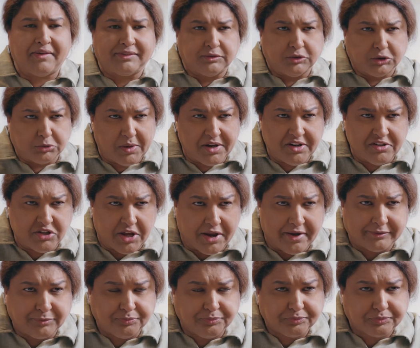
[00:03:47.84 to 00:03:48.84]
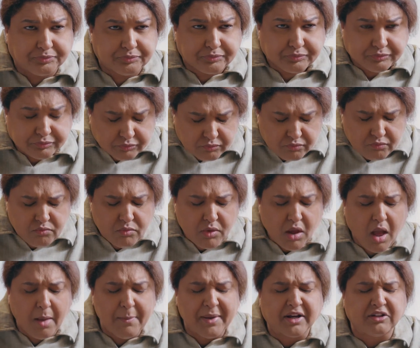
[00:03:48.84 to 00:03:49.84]
اسمعني زين
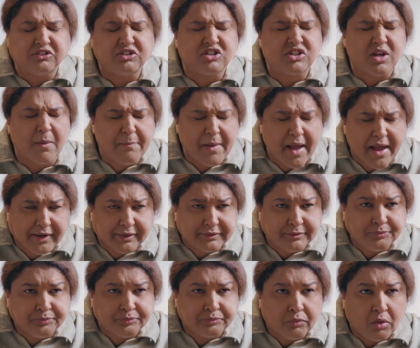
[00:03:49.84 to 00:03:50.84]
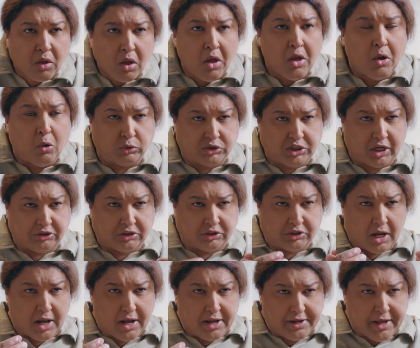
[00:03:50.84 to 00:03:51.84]
ابيك تسبح وتحدد
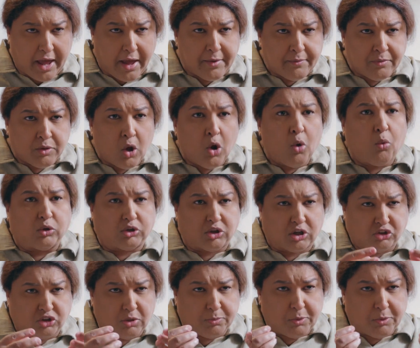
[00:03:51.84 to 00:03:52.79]
اللحيه وترتب